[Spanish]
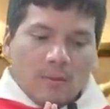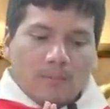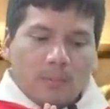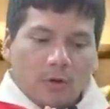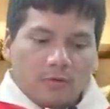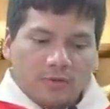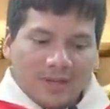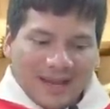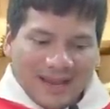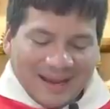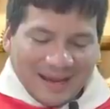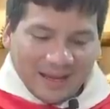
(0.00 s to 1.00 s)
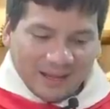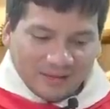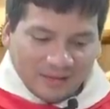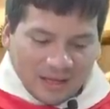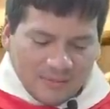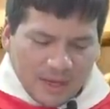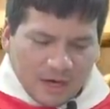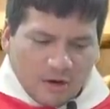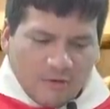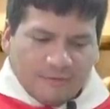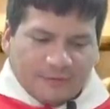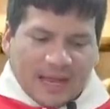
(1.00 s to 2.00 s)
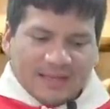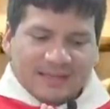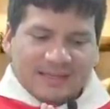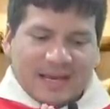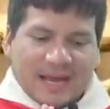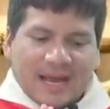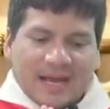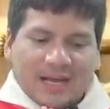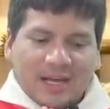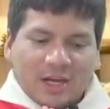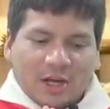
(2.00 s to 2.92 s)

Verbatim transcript: Pondré en ti mi confianza,